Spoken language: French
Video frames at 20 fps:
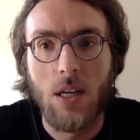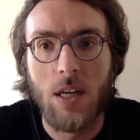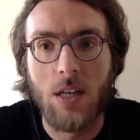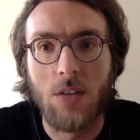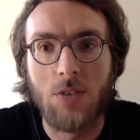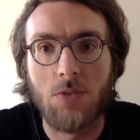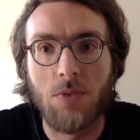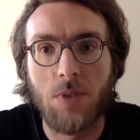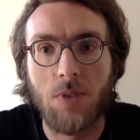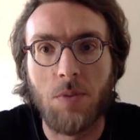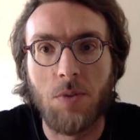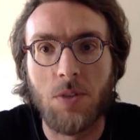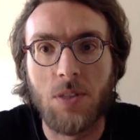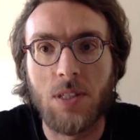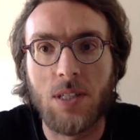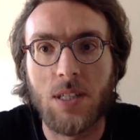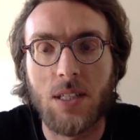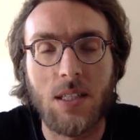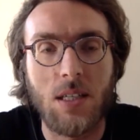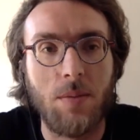elles sont vraiment
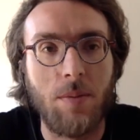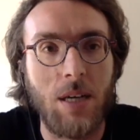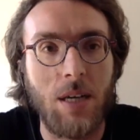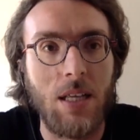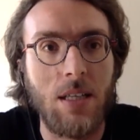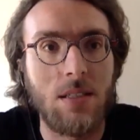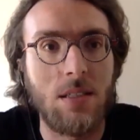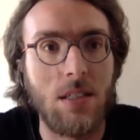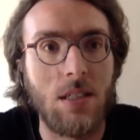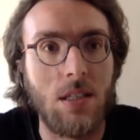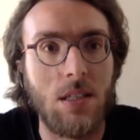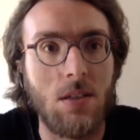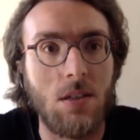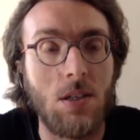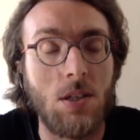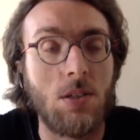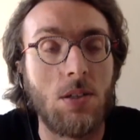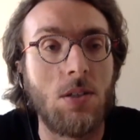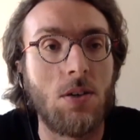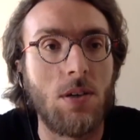très, très balèzes
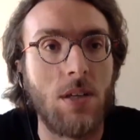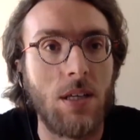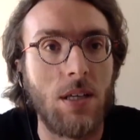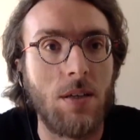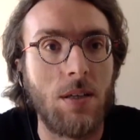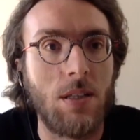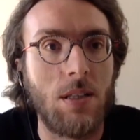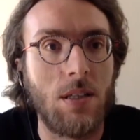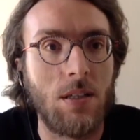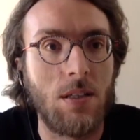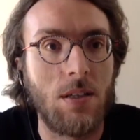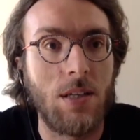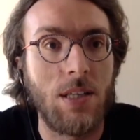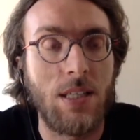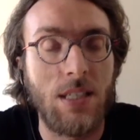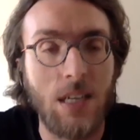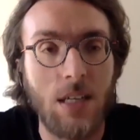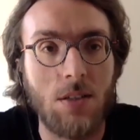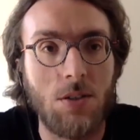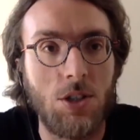et, euh, dans, les, dans les
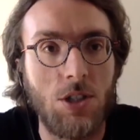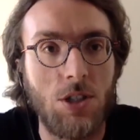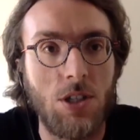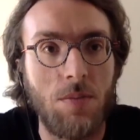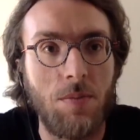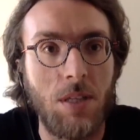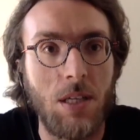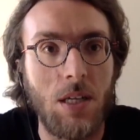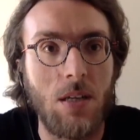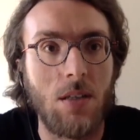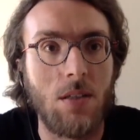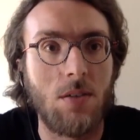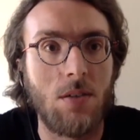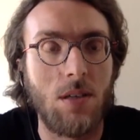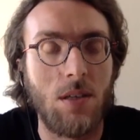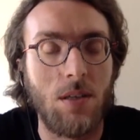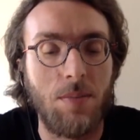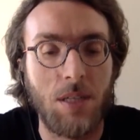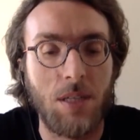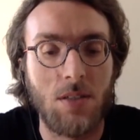cadres terminales et dans
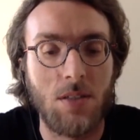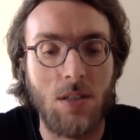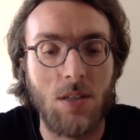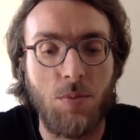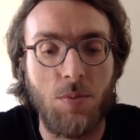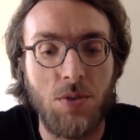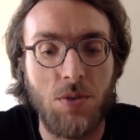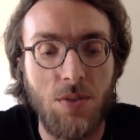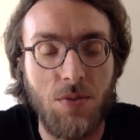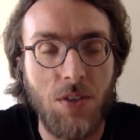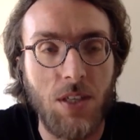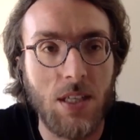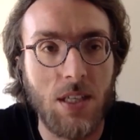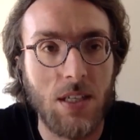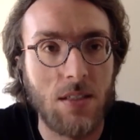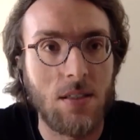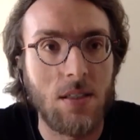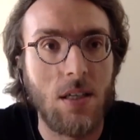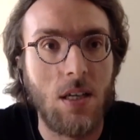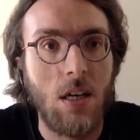les personnes les plus
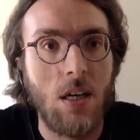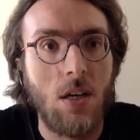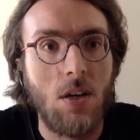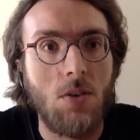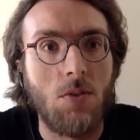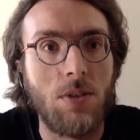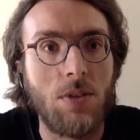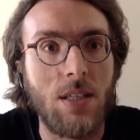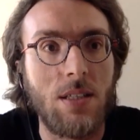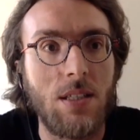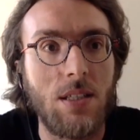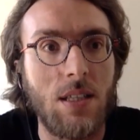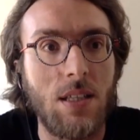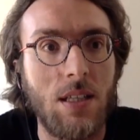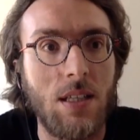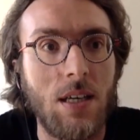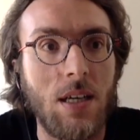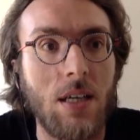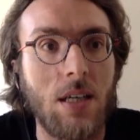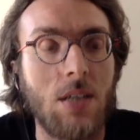efficaces, on a des
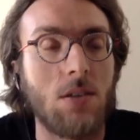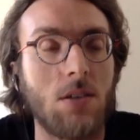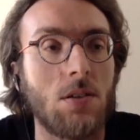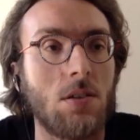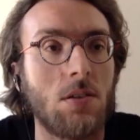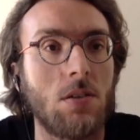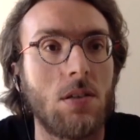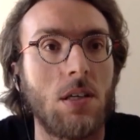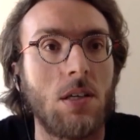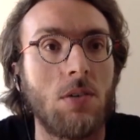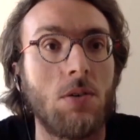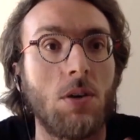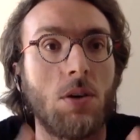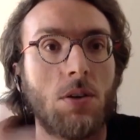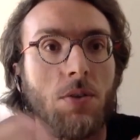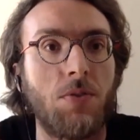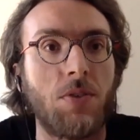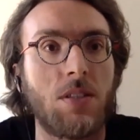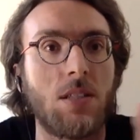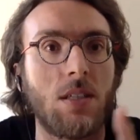nanas et, oui, en
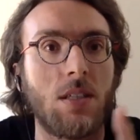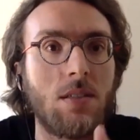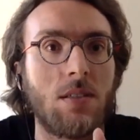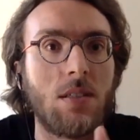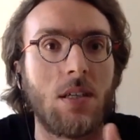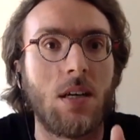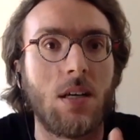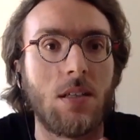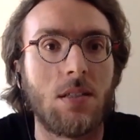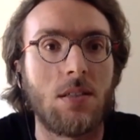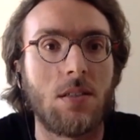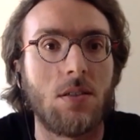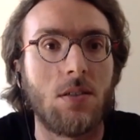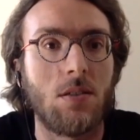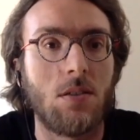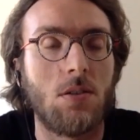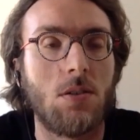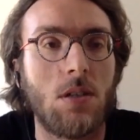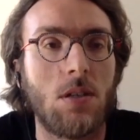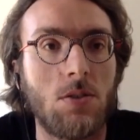effet, c'est grâce
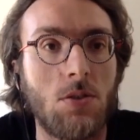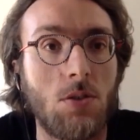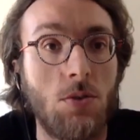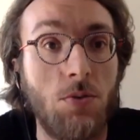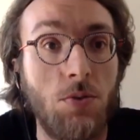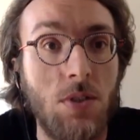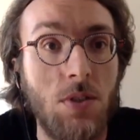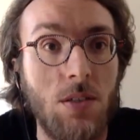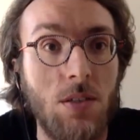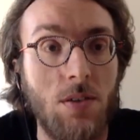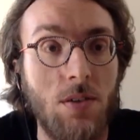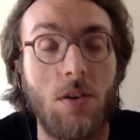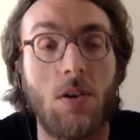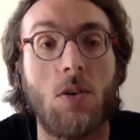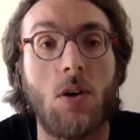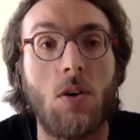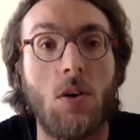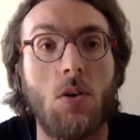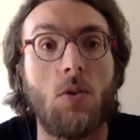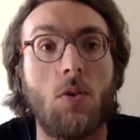à ce que vous,
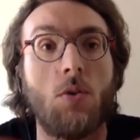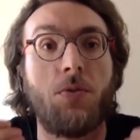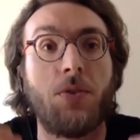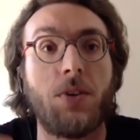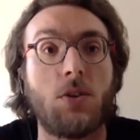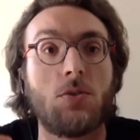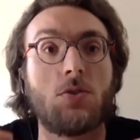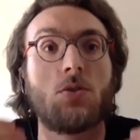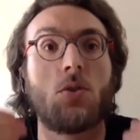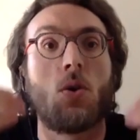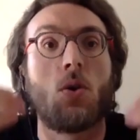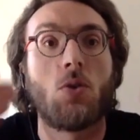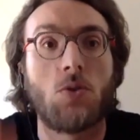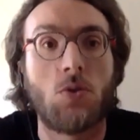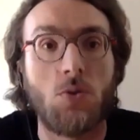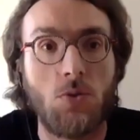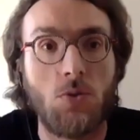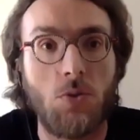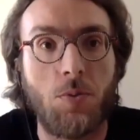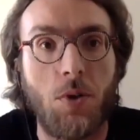au fait de se rendre
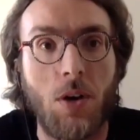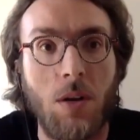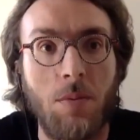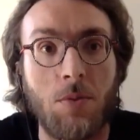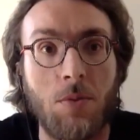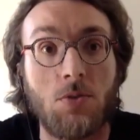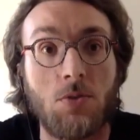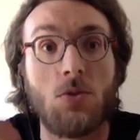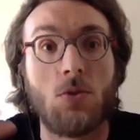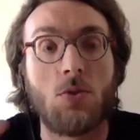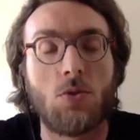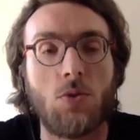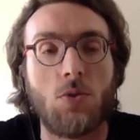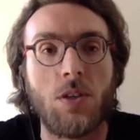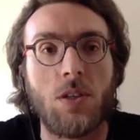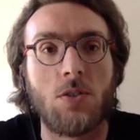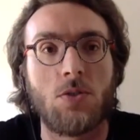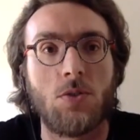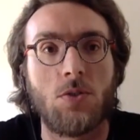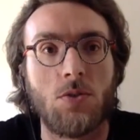compte du problème, ensuite de trouver
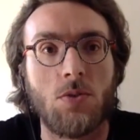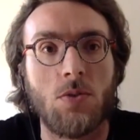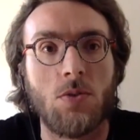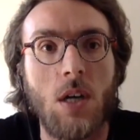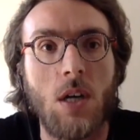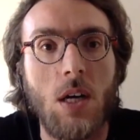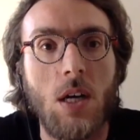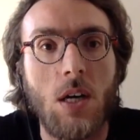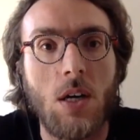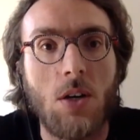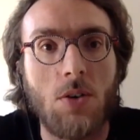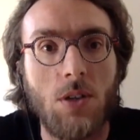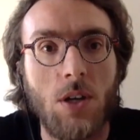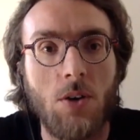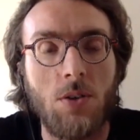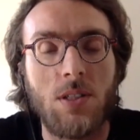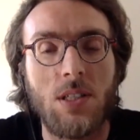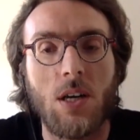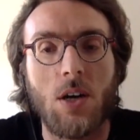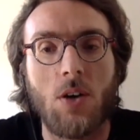des solutions, qu'on a
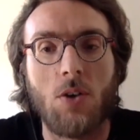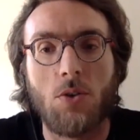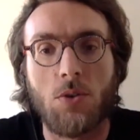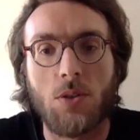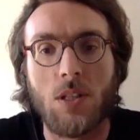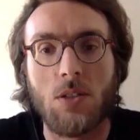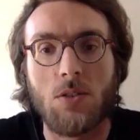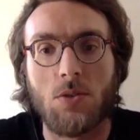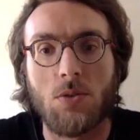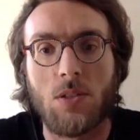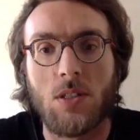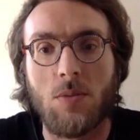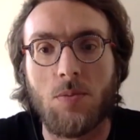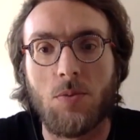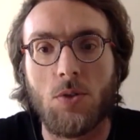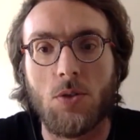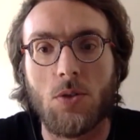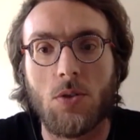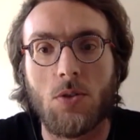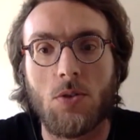réussi à recruter ce type
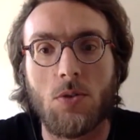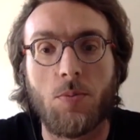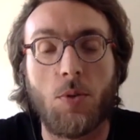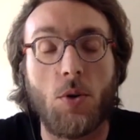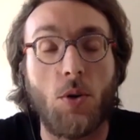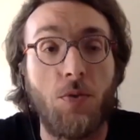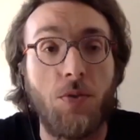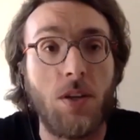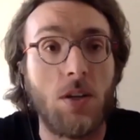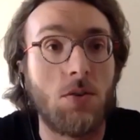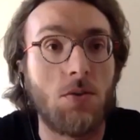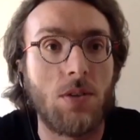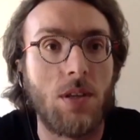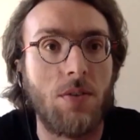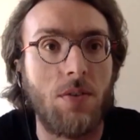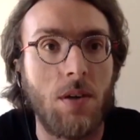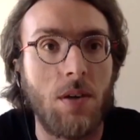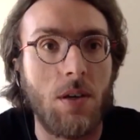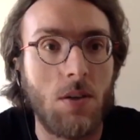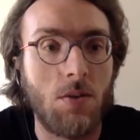de, profil qu'on
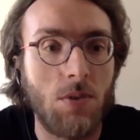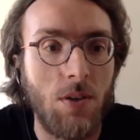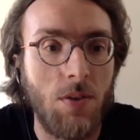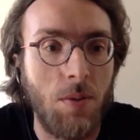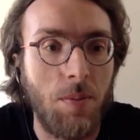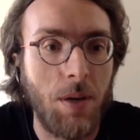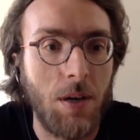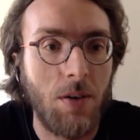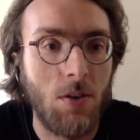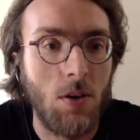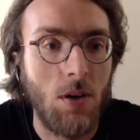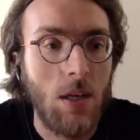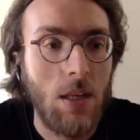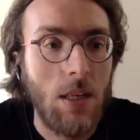n'avait pas avant.